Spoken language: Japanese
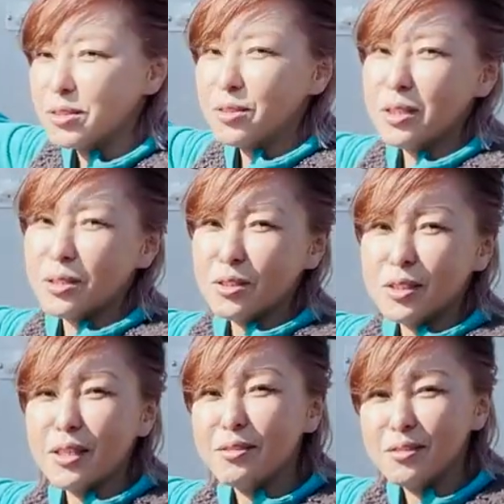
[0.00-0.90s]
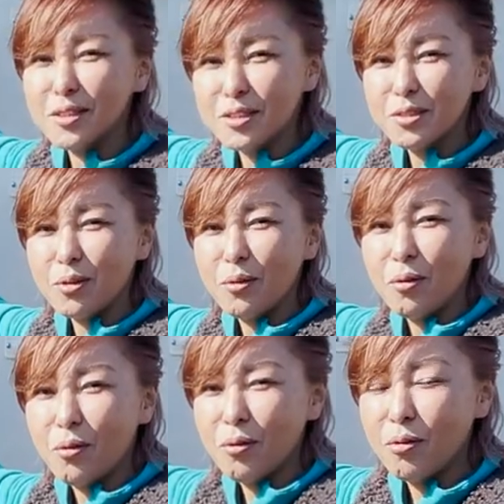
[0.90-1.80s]
すりついてるんです
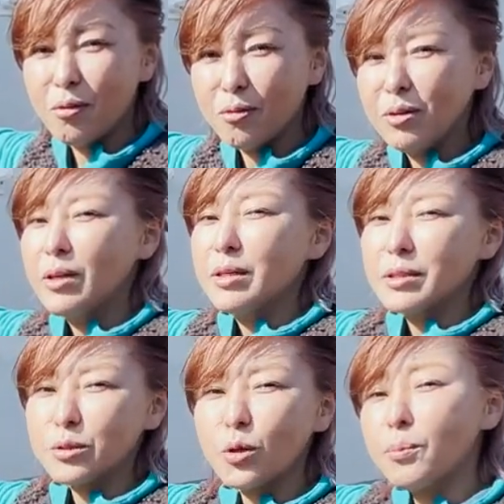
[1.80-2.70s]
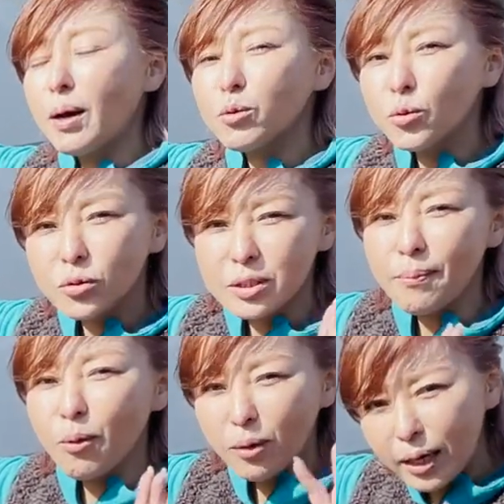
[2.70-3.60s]
よ。例えばお父
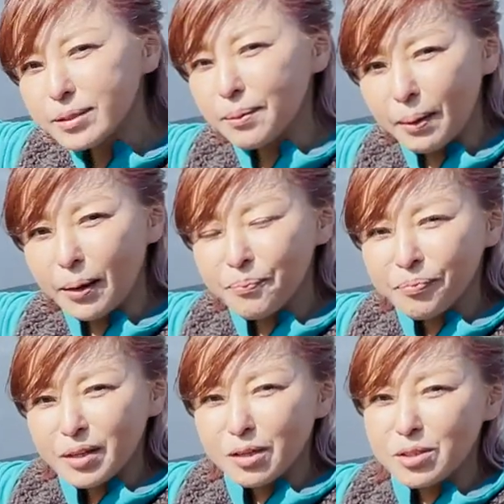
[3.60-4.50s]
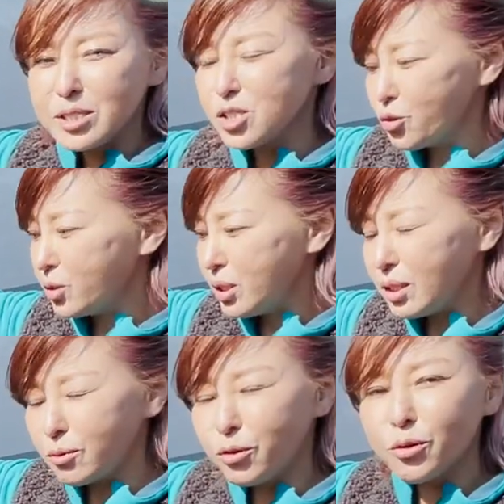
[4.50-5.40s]
様お母様、一緒
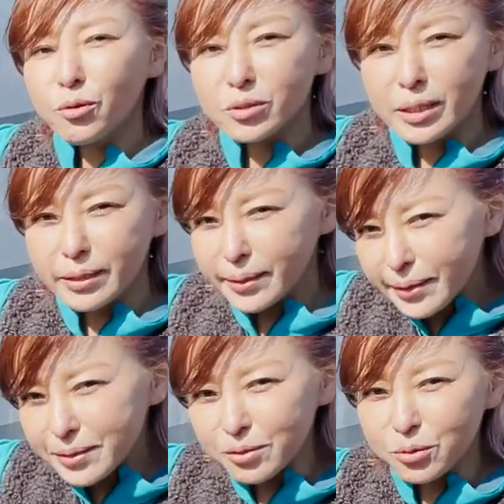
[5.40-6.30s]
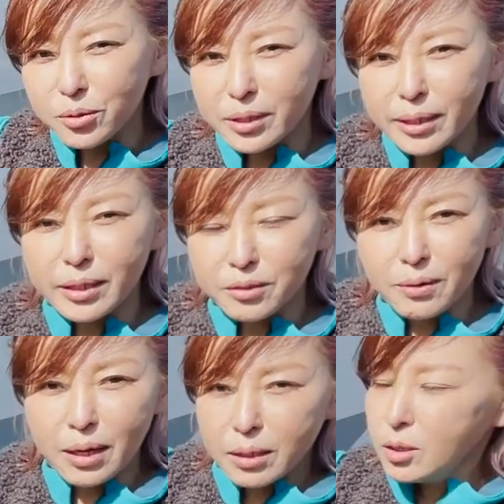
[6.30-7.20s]
にご旅行されたいっていう時なんかに
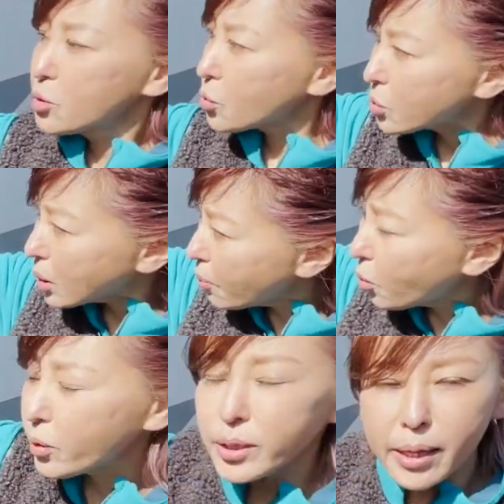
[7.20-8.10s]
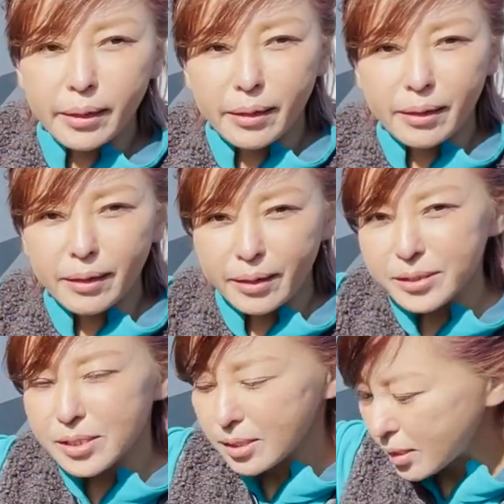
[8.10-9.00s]
は、とってもこれで
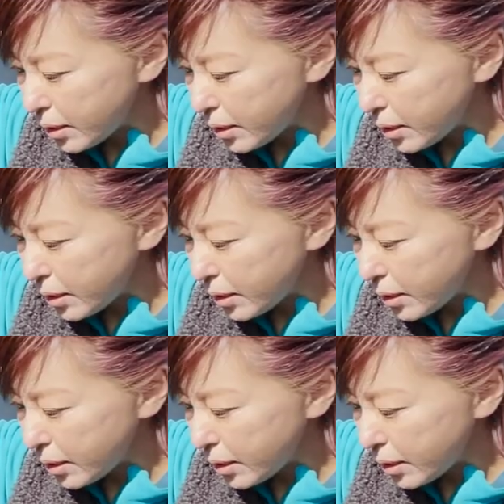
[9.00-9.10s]
安心し